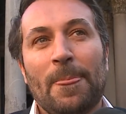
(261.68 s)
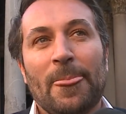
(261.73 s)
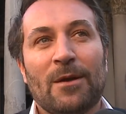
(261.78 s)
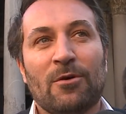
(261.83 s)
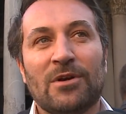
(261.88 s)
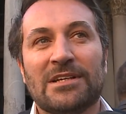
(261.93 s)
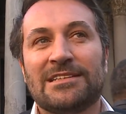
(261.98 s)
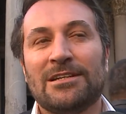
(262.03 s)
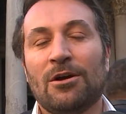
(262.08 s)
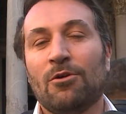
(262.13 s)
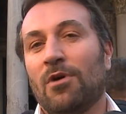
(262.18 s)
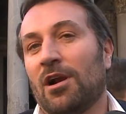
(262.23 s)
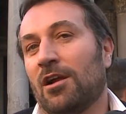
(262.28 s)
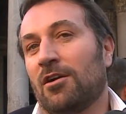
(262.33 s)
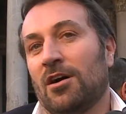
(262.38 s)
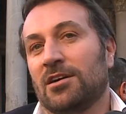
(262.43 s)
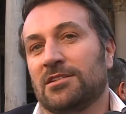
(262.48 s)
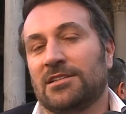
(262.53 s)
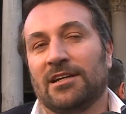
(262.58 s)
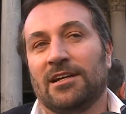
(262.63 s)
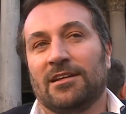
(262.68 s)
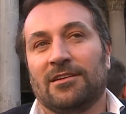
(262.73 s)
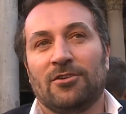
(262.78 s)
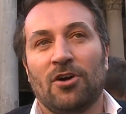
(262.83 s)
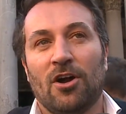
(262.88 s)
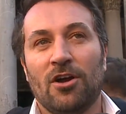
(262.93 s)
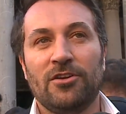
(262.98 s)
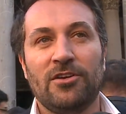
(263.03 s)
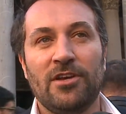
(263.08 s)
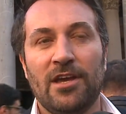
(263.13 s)
questo è un qualcosa che
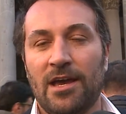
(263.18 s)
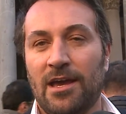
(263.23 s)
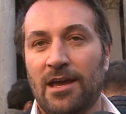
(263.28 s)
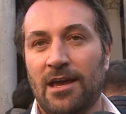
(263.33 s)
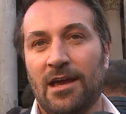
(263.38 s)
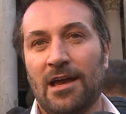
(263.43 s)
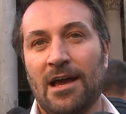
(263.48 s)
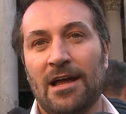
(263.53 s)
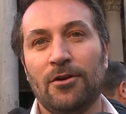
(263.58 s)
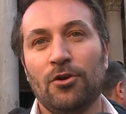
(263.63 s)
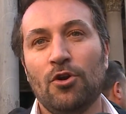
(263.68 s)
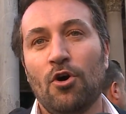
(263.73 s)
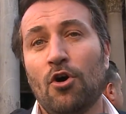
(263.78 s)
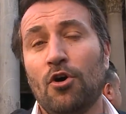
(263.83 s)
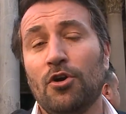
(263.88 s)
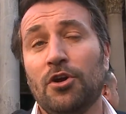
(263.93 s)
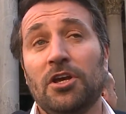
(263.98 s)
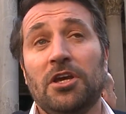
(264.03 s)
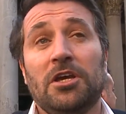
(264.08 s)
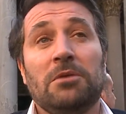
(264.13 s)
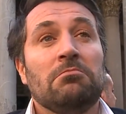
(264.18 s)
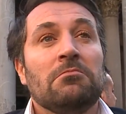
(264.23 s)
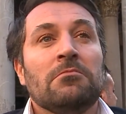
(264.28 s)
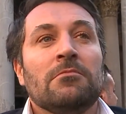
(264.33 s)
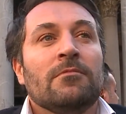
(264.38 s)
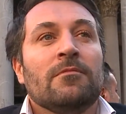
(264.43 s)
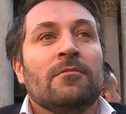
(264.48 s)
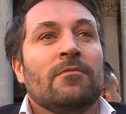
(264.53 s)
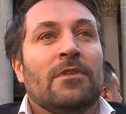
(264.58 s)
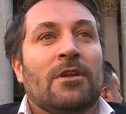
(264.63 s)
toglie a noi
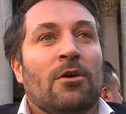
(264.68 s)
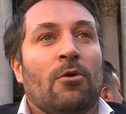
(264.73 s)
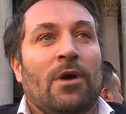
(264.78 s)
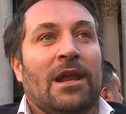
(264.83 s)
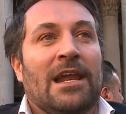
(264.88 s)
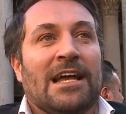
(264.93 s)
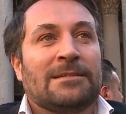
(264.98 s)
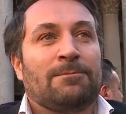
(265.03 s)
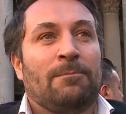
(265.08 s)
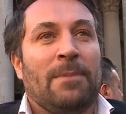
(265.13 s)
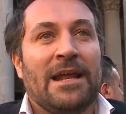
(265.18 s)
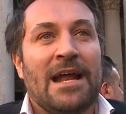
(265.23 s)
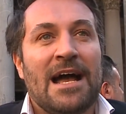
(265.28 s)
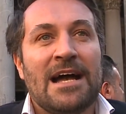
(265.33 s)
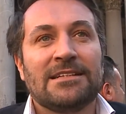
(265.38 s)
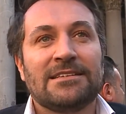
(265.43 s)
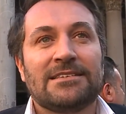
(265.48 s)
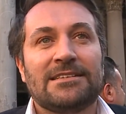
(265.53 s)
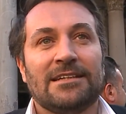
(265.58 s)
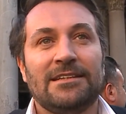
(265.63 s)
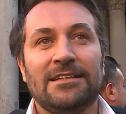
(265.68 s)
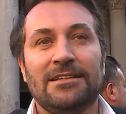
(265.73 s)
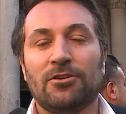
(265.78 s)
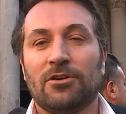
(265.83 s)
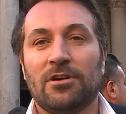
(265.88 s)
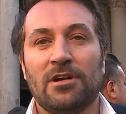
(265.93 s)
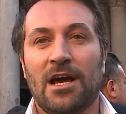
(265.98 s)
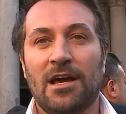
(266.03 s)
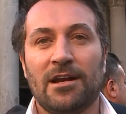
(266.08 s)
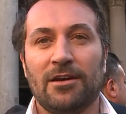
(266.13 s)
quella speranza di
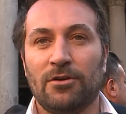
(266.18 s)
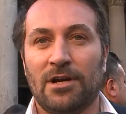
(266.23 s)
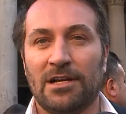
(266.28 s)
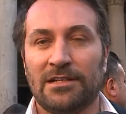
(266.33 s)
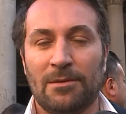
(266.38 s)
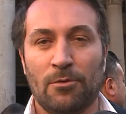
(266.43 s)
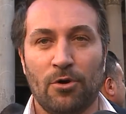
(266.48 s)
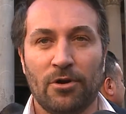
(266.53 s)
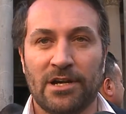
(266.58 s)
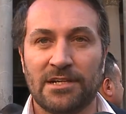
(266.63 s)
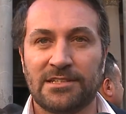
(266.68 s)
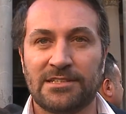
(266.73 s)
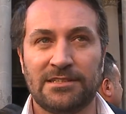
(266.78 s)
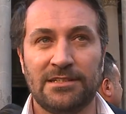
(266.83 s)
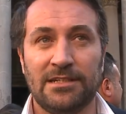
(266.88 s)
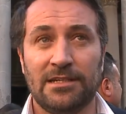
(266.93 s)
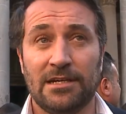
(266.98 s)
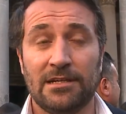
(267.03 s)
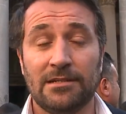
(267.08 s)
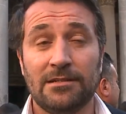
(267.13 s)
tornare in una democrazia.